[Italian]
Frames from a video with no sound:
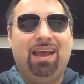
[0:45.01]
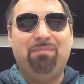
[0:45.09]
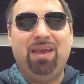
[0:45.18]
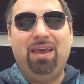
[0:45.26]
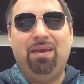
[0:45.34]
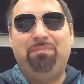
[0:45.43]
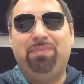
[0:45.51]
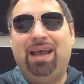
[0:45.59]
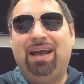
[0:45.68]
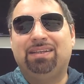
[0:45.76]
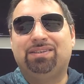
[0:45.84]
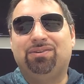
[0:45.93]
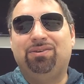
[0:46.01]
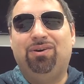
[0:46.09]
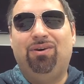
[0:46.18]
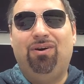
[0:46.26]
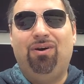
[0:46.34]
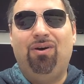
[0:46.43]
A me
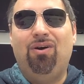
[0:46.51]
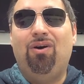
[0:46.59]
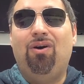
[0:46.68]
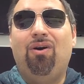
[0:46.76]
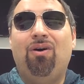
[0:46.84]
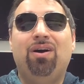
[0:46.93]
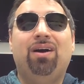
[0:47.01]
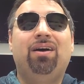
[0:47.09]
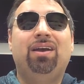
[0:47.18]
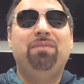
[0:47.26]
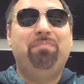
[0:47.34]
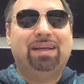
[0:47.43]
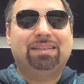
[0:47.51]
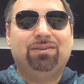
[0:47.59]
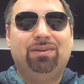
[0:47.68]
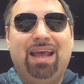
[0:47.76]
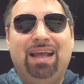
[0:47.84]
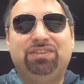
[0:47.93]
piacciono i
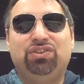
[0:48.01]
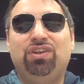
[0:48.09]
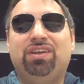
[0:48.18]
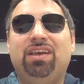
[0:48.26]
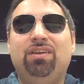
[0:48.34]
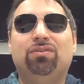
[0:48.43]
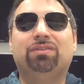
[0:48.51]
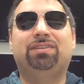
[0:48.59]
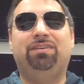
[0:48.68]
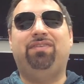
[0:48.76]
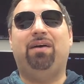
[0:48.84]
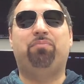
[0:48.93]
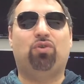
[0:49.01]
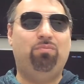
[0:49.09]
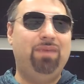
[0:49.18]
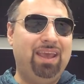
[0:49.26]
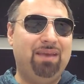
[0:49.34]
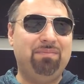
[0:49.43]
personaggi di chi non si fa
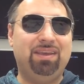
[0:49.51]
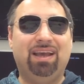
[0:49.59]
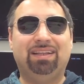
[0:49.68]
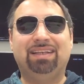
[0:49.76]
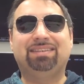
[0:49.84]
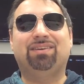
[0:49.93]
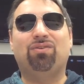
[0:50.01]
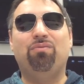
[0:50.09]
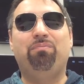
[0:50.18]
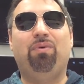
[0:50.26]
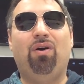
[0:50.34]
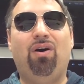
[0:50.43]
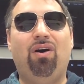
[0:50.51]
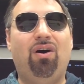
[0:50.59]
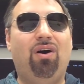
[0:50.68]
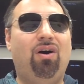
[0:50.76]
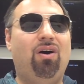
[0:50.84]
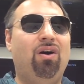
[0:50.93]
problemi ad essere un
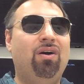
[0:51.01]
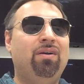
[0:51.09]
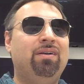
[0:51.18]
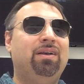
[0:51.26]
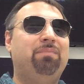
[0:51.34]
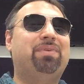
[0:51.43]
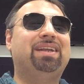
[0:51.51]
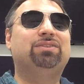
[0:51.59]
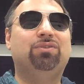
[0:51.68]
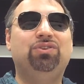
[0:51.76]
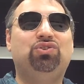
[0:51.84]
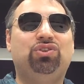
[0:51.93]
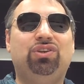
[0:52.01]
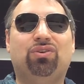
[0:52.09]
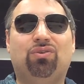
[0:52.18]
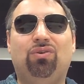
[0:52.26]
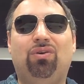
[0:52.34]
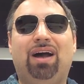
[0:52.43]
po' preso in
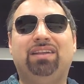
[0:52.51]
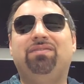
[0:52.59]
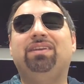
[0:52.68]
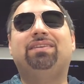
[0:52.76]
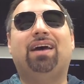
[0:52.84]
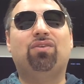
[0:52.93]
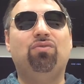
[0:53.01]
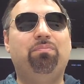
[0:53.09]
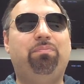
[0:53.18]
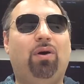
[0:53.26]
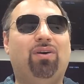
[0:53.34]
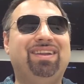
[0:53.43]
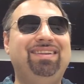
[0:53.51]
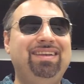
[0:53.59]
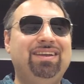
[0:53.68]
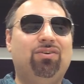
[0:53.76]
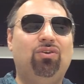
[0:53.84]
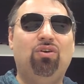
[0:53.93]
giro, a diventare un po'
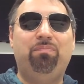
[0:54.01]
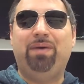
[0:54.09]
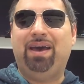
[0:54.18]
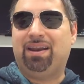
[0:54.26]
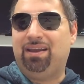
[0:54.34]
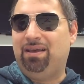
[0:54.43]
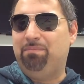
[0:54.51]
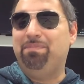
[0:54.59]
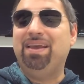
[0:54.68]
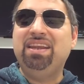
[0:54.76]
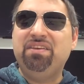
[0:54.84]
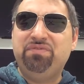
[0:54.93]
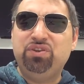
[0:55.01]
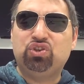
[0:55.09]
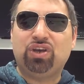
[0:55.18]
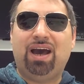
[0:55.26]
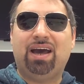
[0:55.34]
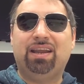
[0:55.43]
ridicolo per
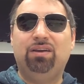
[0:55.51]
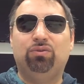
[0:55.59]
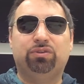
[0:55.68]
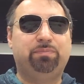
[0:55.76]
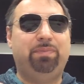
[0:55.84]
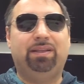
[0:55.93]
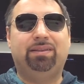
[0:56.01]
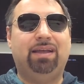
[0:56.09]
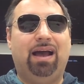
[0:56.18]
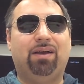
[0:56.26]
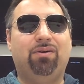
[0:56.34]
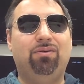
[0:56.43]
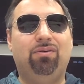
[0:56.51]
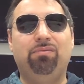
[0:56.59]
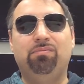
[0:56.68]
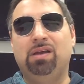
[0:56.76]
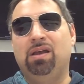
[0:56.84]
beneficiare lo spettacolo